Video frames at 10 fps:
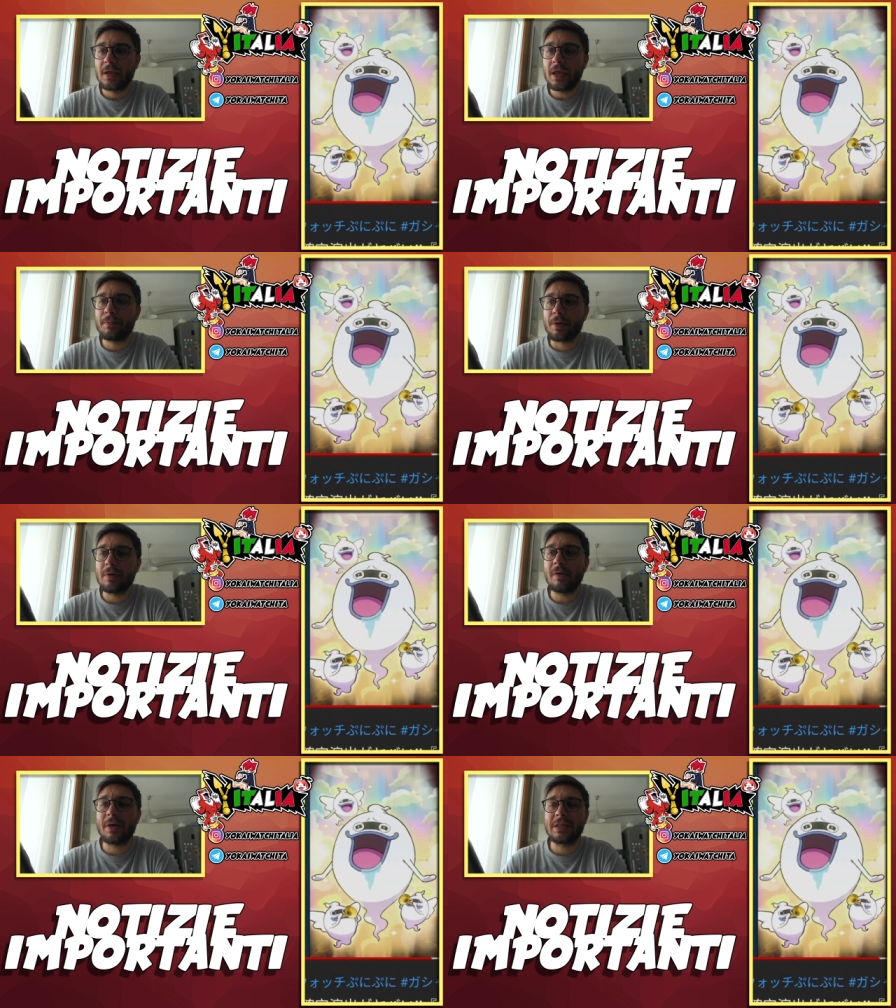E
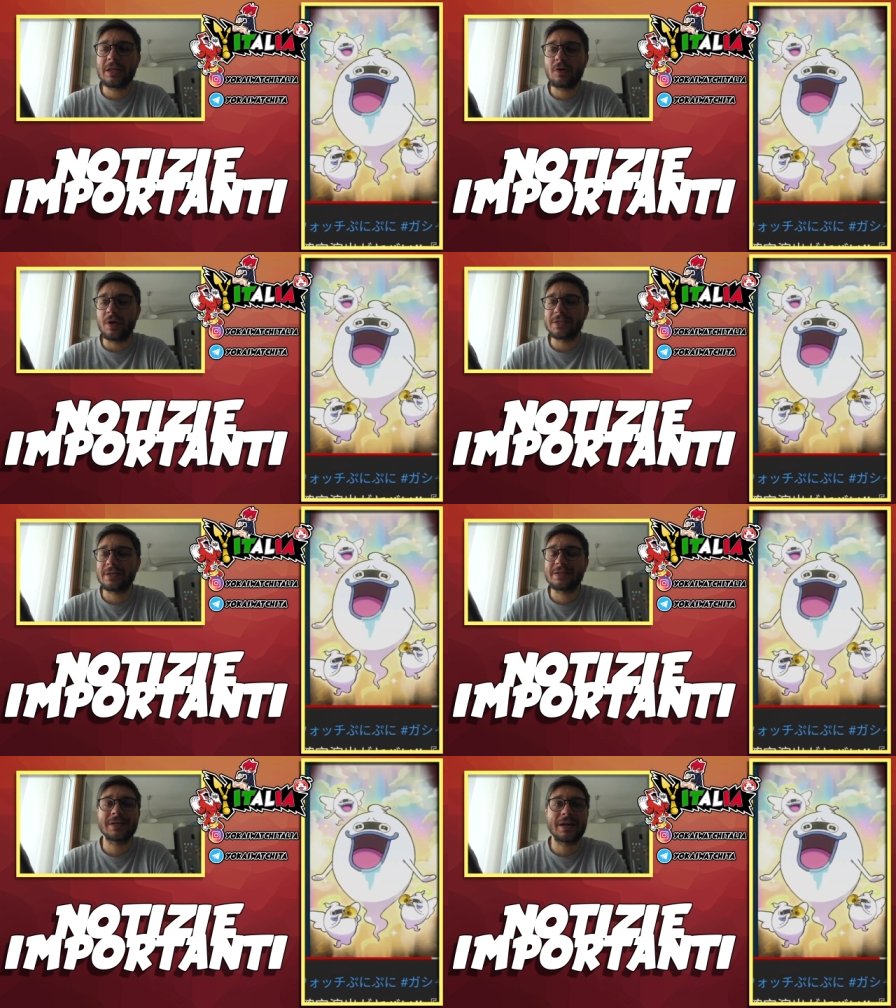probabilmente
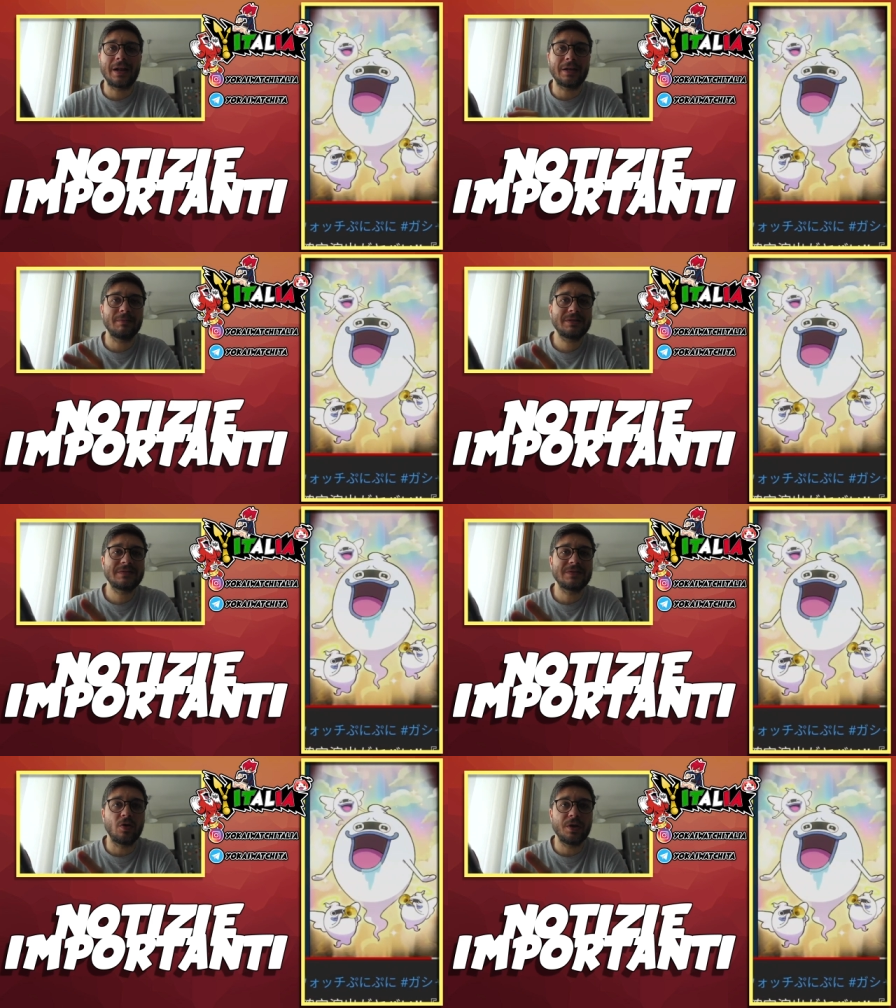questa sarà
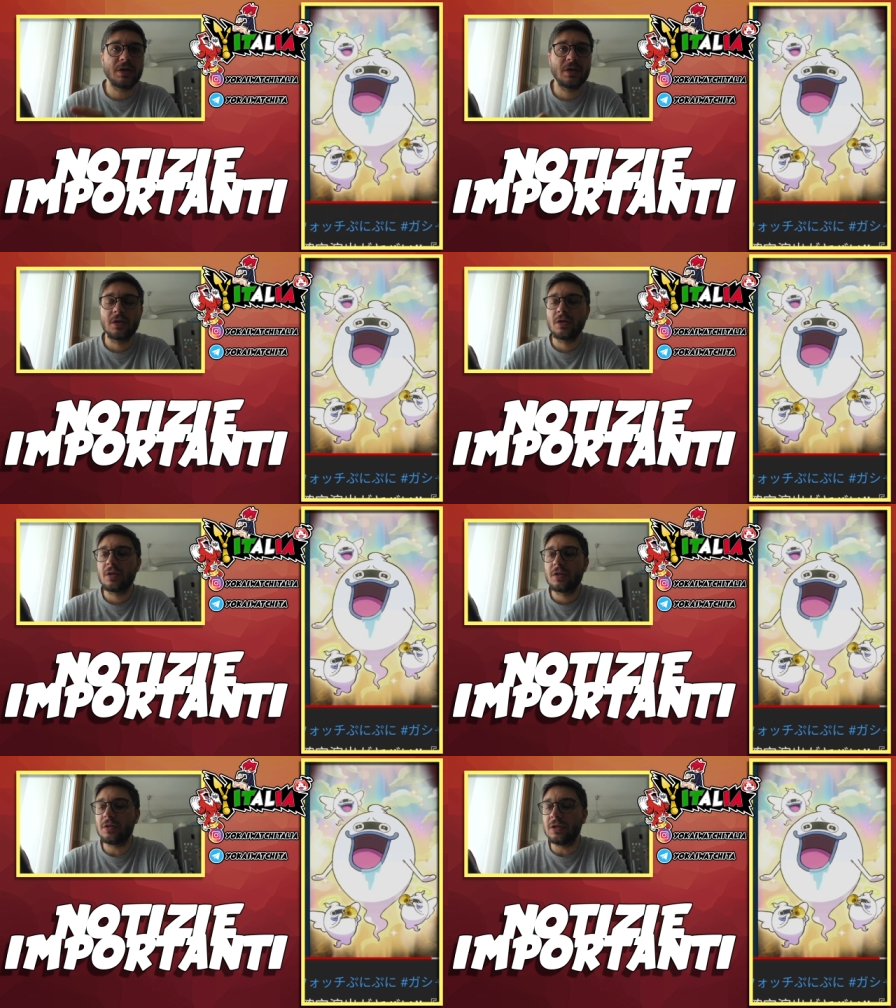l'animazione
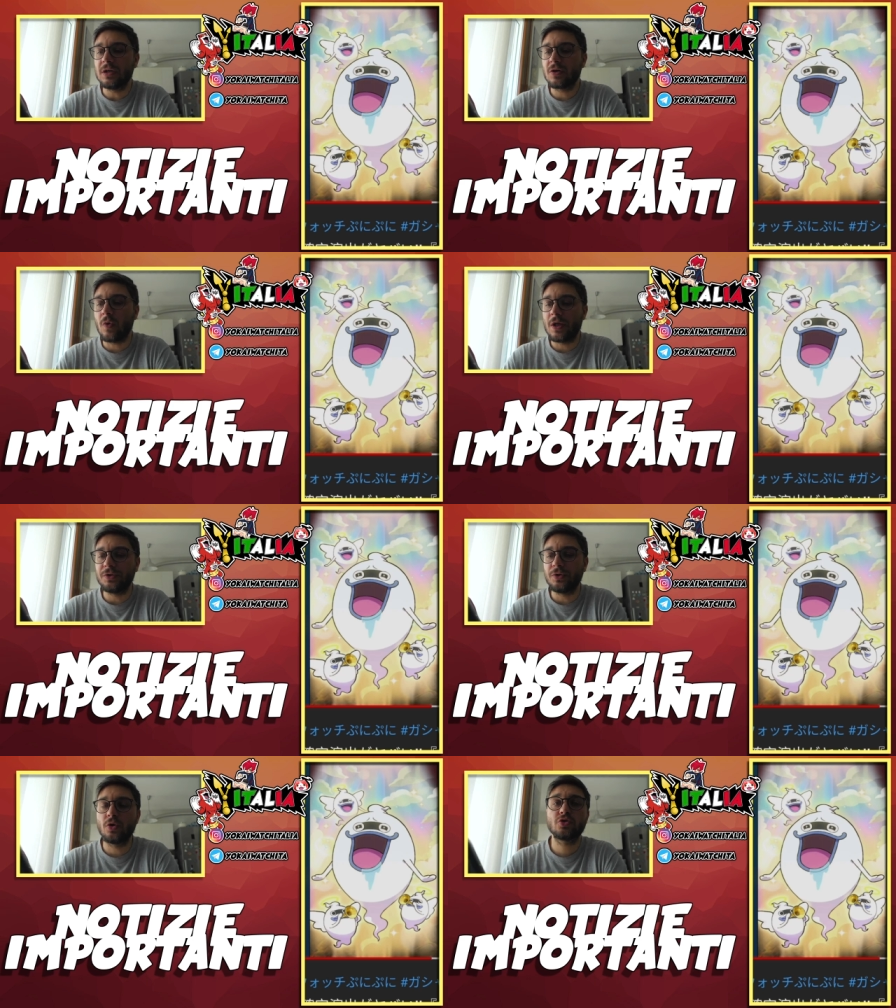di
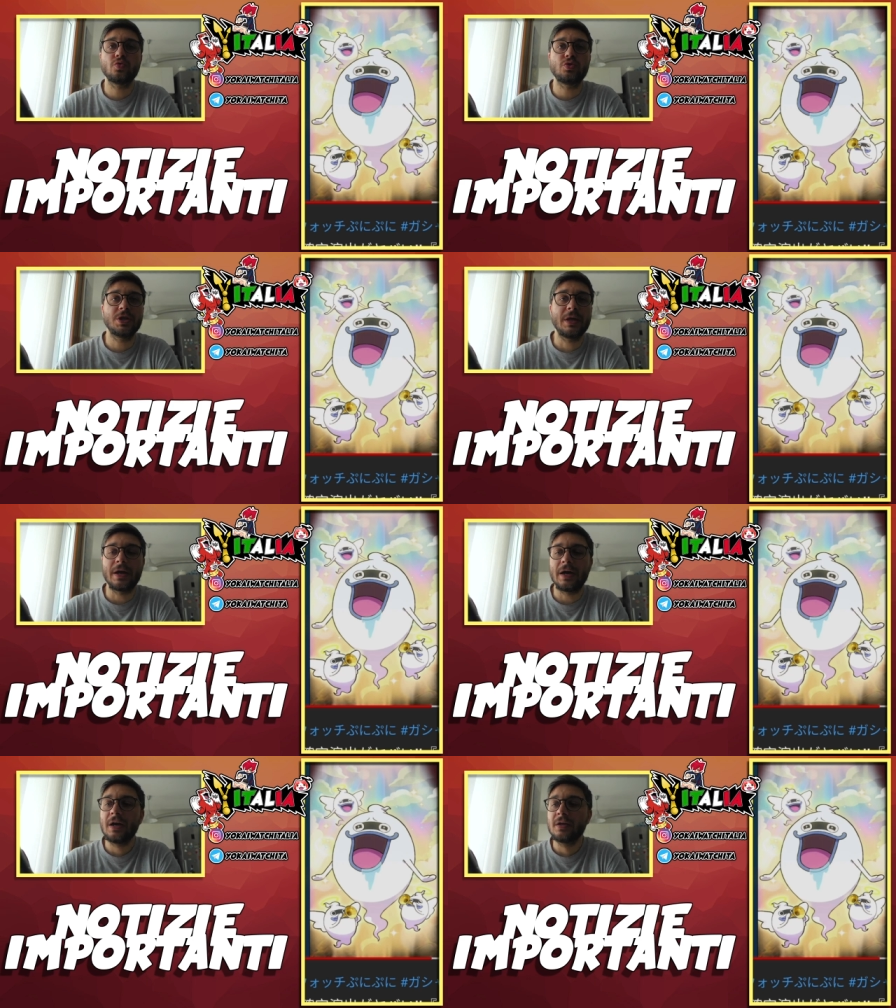quando
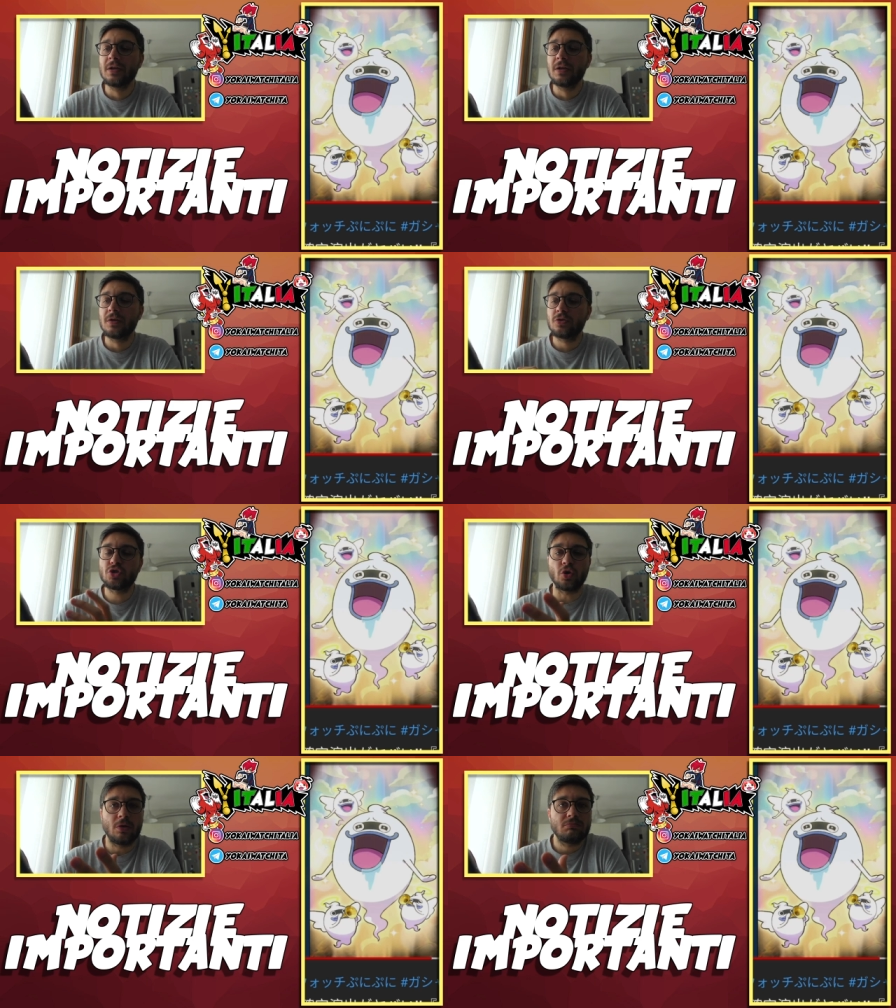succederà
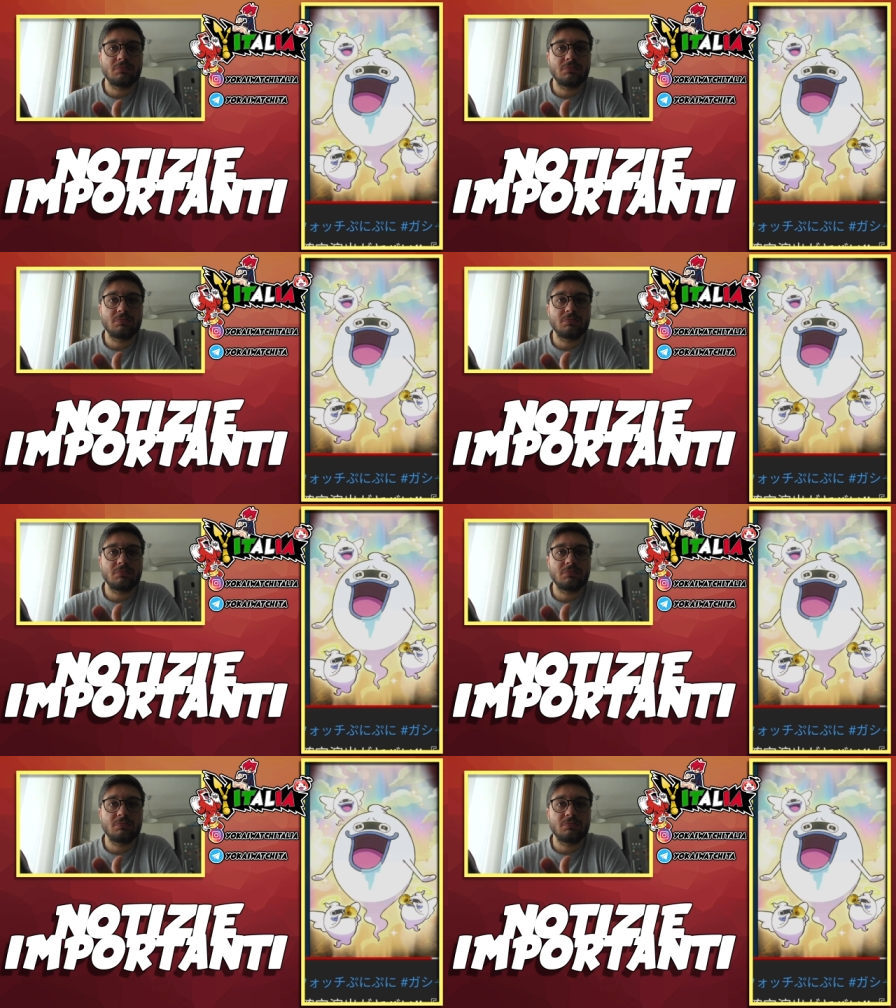ciò.